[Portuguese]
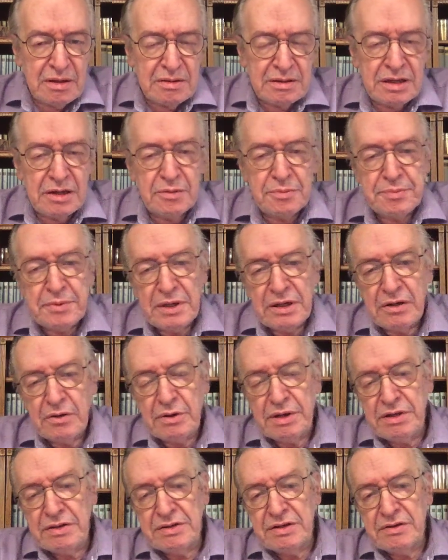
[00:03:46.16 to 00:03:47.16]
Né? O
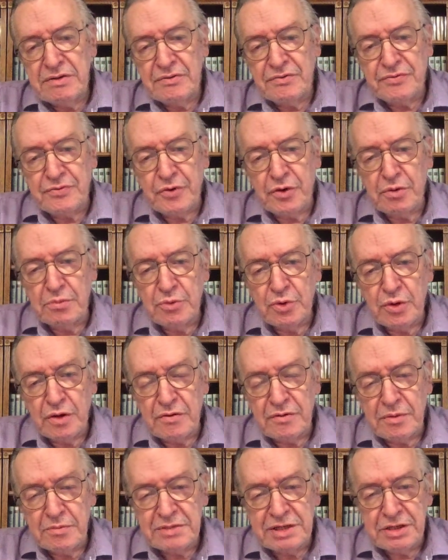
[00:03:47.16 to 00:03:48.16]
que se formou,
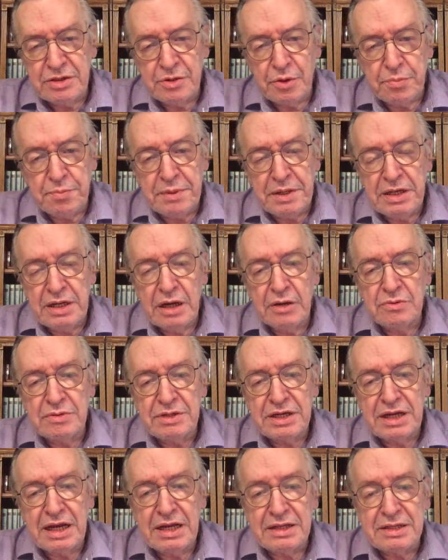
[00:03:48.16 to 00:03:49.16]
vamos dizer, de opinião
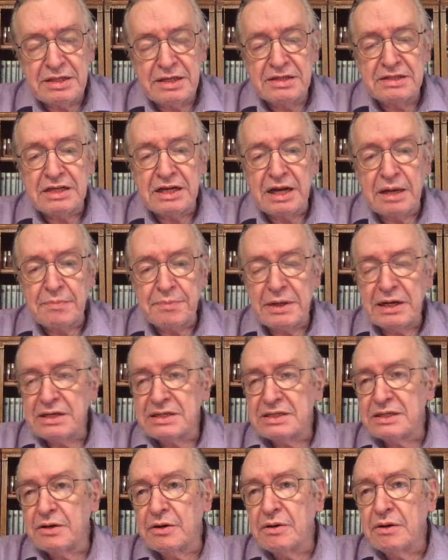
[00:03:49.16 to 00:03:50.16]
direitista que
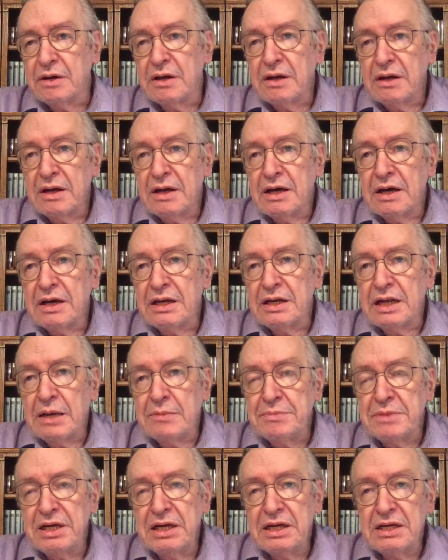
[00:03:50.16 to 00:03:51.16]
apareceu eh, na
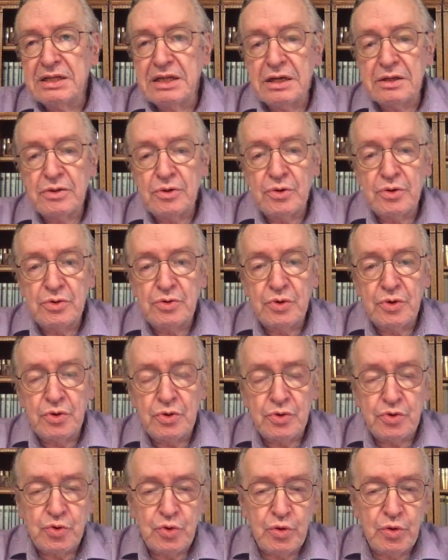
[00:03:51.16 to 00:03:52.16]
mídia, no, no
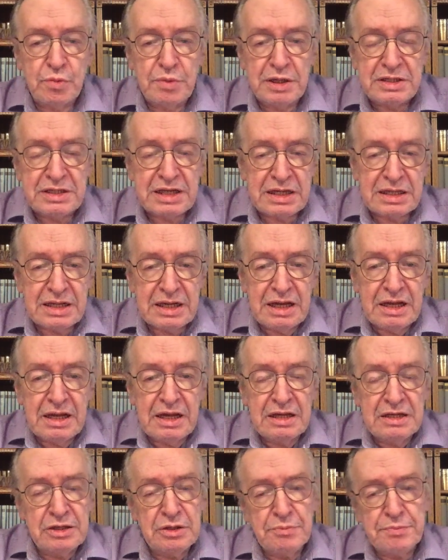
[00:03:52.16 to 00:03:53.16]
YouTube, etc.,
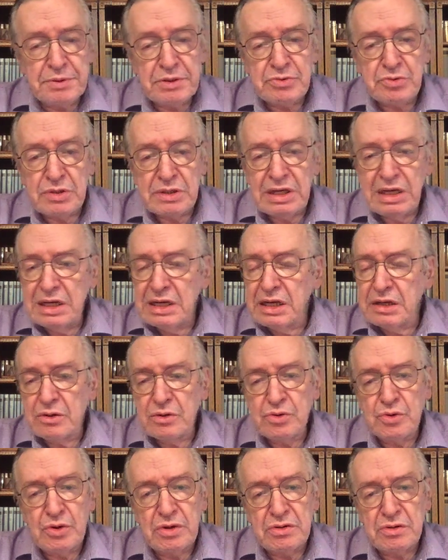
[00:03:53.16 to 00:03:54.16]
são pessoas que
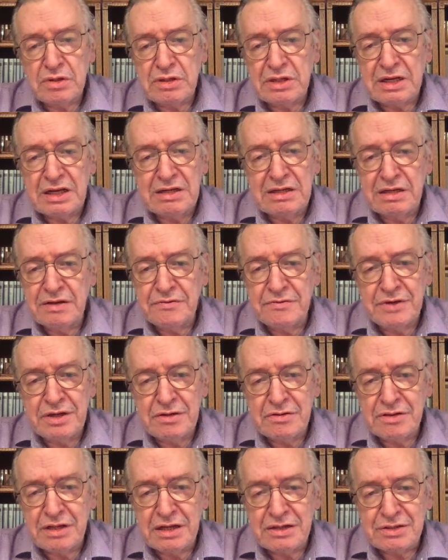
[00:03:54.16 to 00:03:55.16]
leram dois ou três
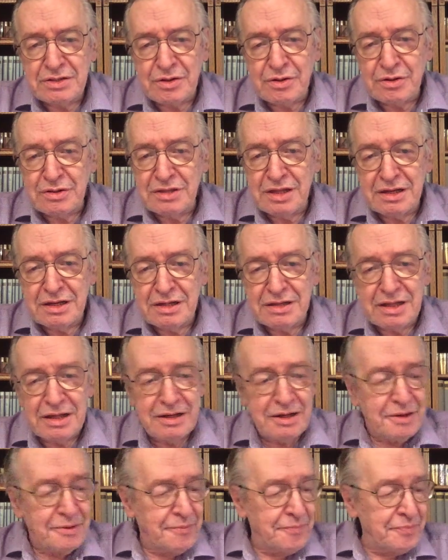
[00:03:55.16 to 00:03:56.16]
livrinhos da, da,
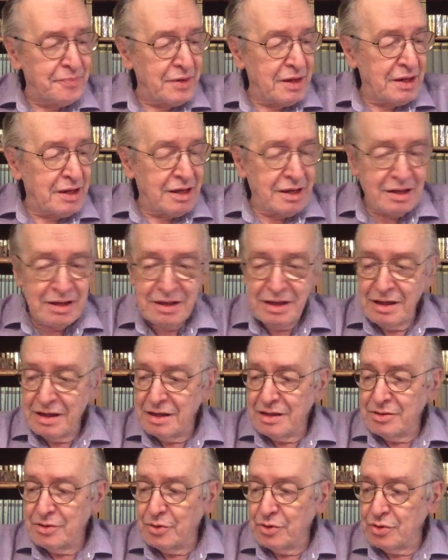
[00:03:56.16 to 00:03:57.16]
da
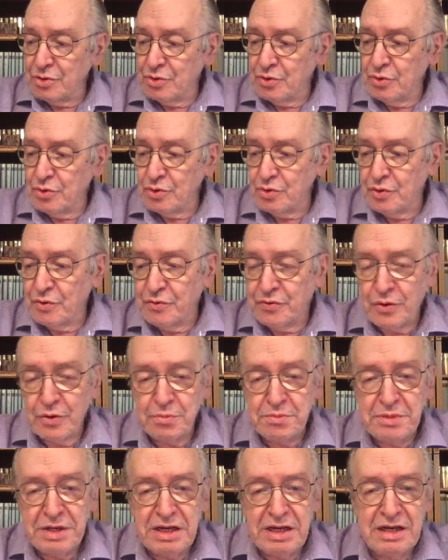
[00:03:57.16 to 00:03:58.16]
eh, do, do, do
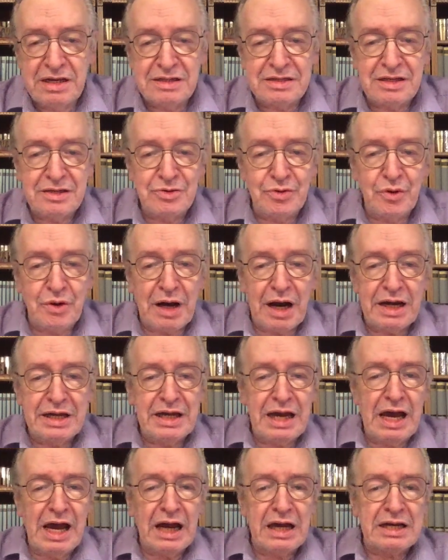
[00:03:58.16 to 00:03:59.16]
von do
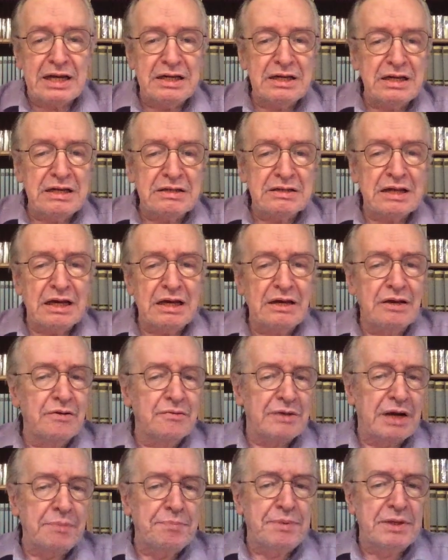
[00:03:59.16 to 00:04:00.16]
Hayek, e saíram
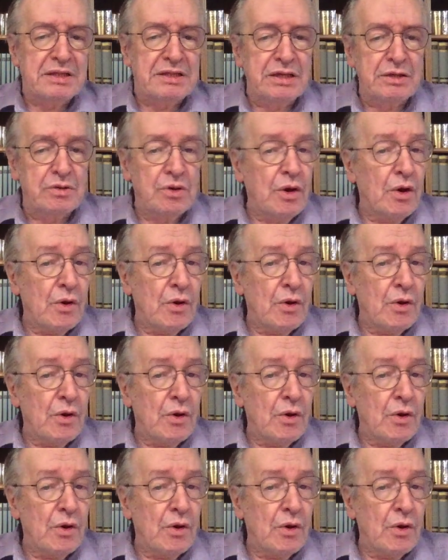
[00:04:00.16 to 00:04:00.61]
repetindo.